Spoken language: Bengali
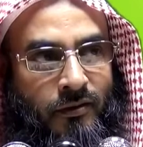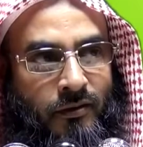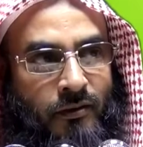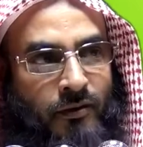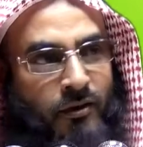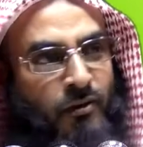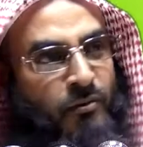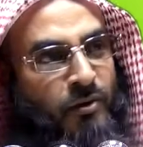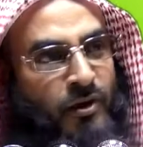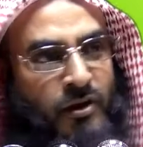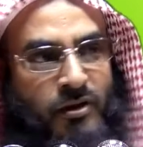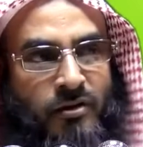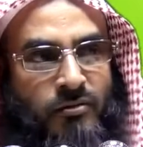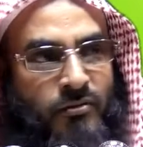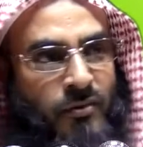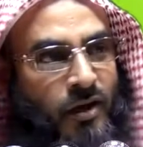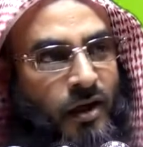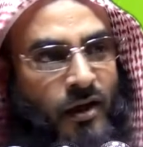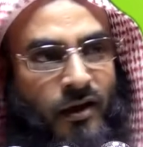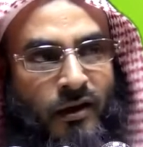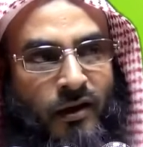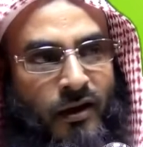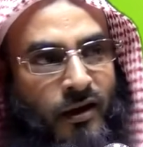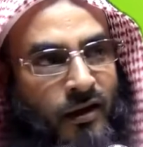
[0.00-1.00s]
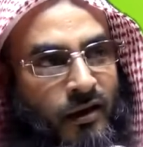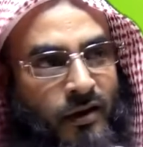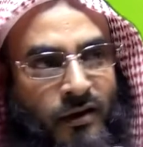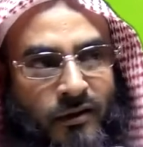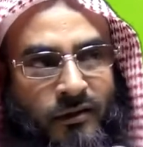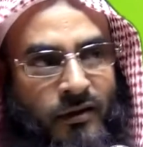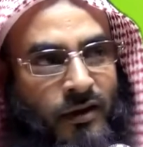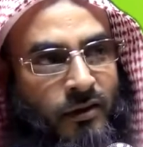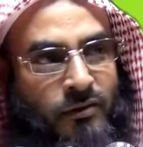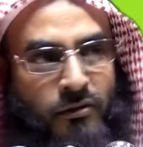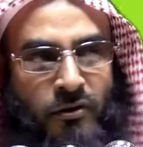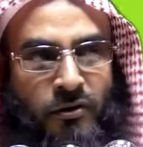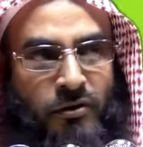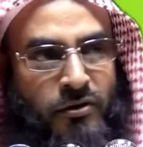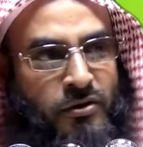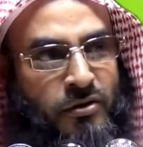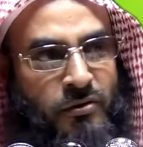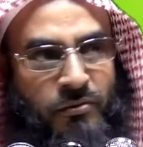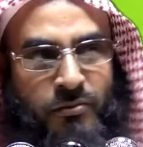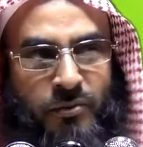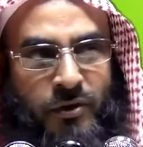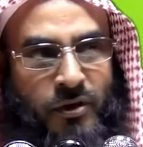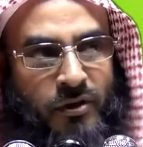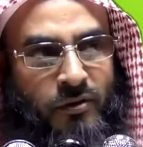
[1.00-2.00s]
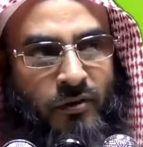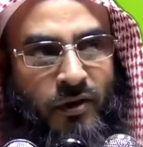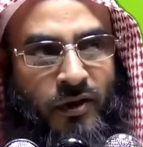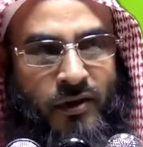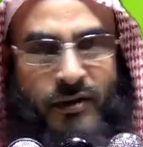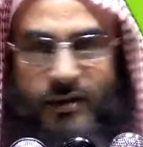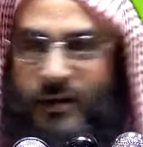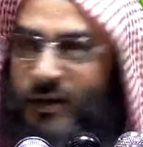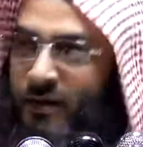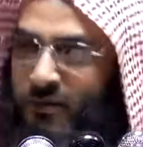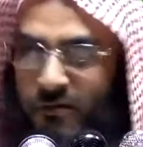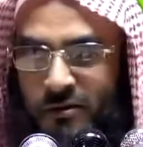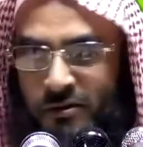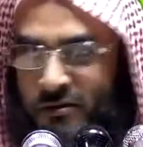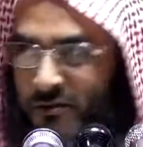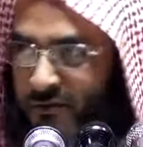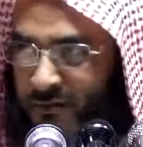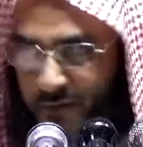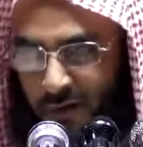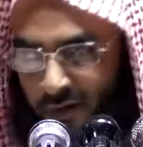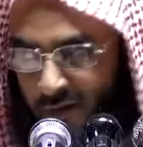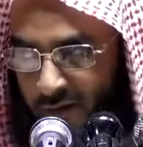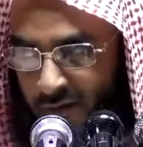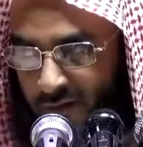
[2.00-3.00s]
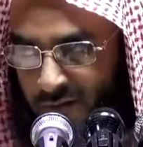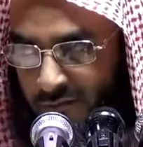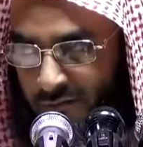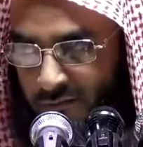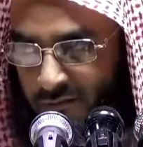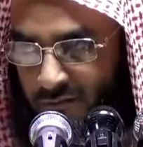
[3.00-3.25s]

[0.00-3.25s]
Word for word: কোনো মানুষ মারা না গেলে তার ধন সম্পদের ওয়ারিস কেউ হইতে পারে না